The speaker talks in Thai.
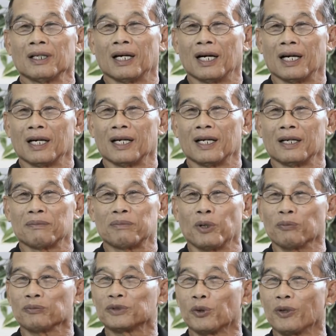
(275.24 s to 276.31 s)
อผ
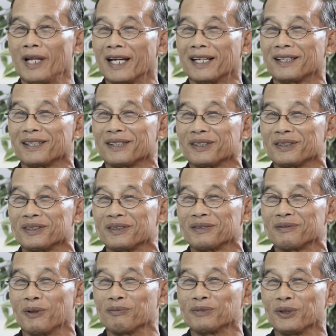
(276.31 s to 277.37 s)
มตัวเล็ก
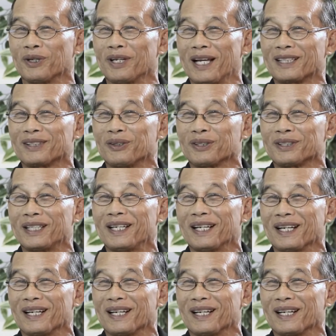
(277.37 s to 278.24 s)
ผมตัวเล็กตัวเตี้ย